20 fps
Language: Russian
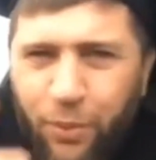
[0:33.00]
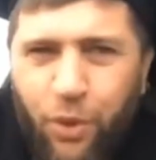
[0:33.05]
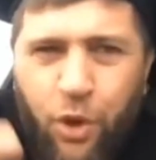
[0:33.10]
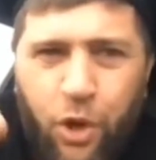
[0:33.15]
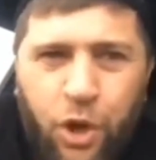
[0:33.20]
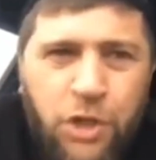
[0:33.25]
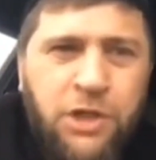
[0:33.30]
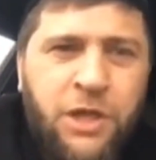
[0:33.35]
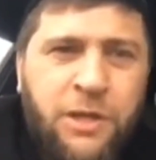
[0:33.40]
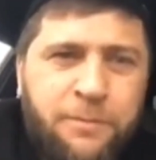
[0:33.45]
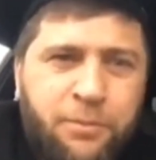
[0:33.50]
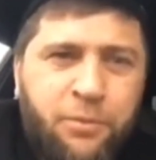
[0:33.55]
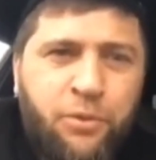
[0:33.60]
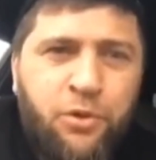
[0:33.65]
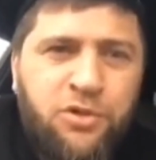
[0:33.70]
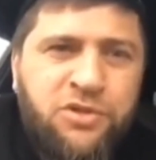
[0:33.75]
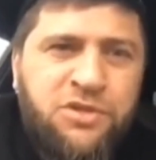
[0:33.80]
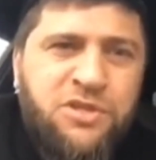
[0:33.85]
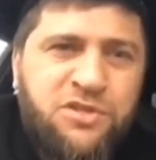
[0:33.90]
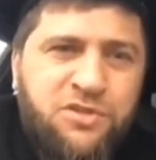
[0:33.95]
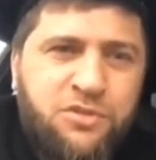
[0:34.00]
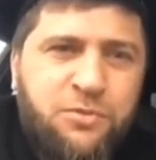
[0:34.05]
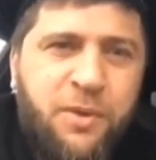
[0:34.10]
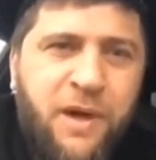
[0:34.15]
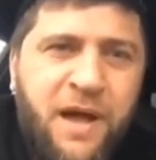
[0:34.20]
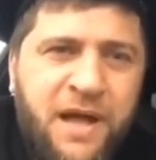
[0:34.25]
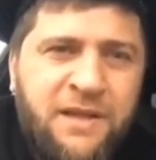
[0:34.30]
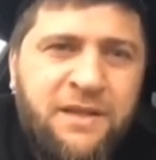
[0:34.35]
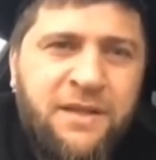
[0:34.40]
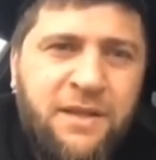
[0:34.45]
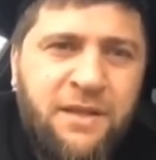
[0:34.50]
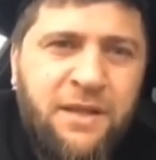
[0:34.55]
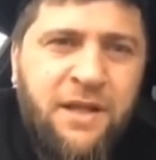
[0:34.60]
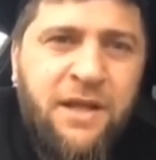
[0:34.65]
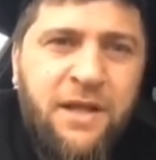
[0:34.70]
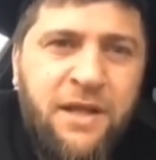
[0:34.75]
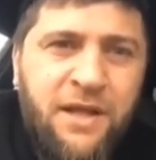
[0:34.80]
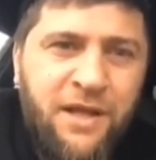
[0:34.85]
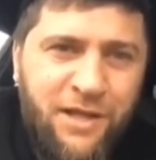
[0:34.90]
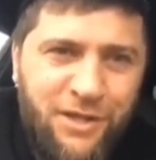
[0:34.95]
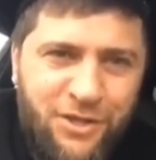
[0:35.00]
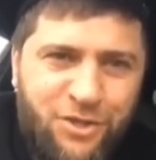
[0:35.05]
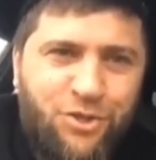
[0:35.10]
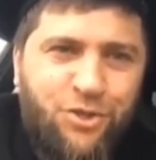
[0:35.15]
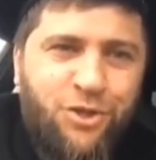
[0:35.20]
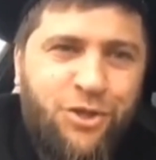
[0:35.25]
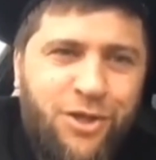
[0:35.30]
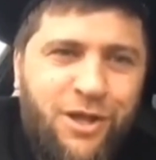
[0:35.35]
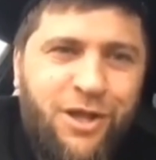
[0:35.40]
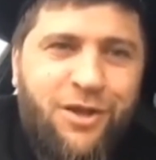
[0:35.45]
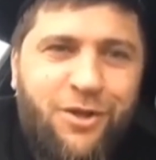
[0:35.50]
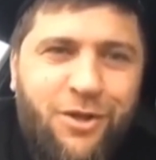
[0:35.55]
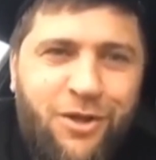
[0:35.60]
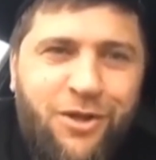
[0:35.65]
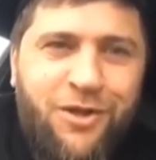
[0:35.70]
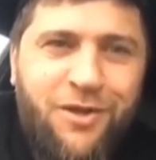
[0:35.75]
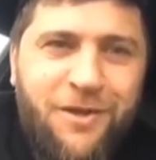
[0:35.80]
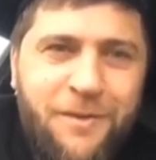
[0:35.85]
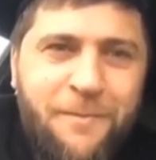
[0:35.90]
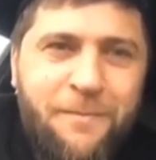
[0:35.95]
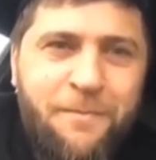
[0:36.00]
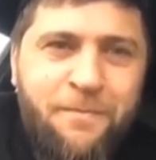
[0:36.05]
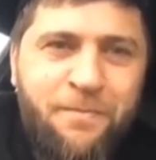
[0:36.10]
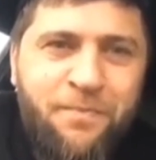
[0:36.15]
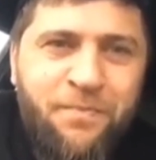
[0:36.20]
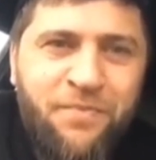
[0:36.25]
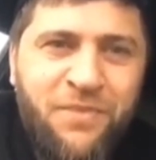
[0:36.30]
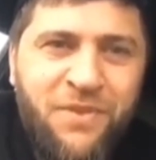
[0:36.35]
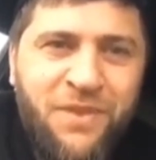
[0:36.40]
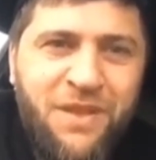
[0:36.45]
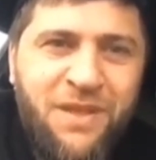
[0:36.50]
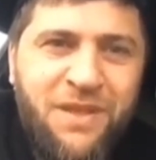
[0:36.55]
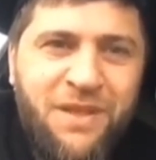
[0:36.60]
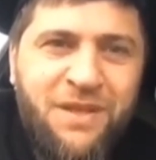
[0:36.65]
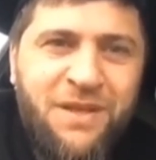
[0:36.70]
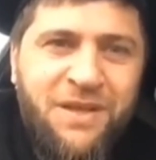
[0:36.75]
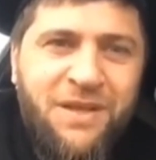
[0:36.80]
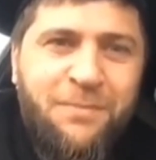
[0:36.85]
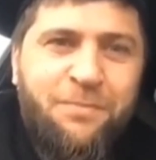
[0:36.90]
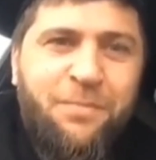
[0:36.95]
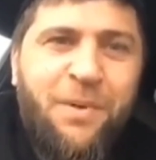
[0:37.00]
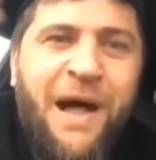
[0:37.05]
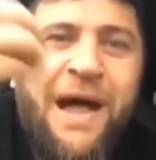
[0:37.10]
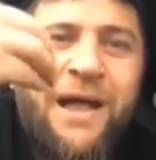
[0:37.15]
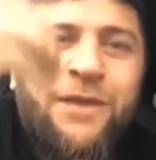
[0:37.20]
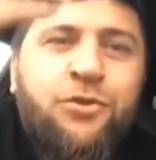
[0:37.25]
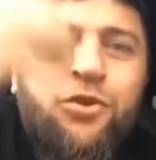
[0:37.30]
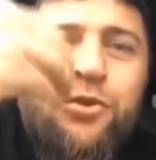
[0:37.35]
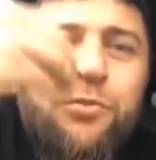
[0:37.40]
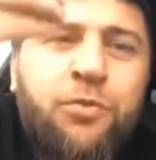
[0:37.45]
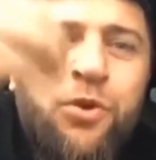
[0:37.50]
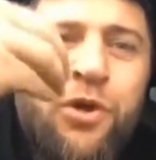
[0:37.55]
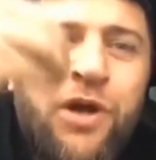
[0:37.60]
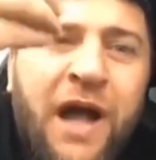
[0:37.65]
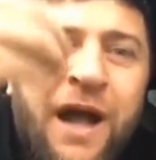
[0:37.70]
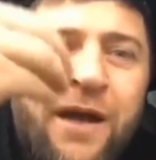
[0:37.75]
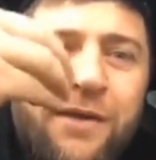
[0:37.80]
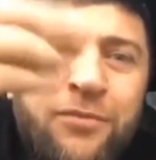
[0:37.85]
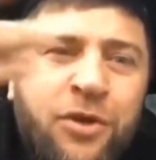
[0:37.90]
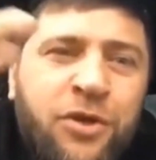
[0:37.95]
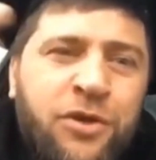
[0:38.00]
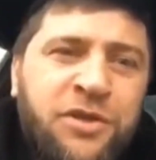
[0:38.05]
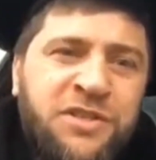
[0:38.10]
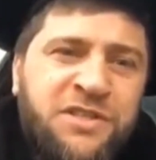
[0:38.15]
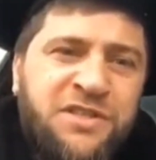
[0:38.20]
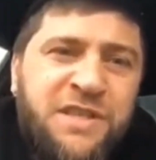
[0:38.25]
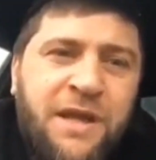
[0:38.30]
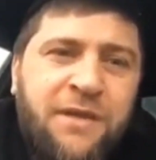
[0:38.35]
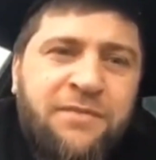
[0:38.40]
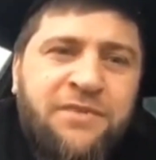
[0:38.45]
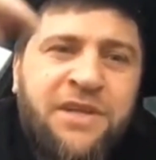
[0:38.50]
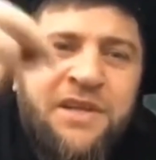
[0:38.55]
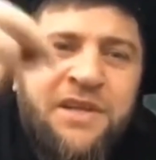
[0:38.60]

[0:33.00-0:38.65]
ходят, плюются, субханаллах. Это что такое? Под губу говно не ставьте,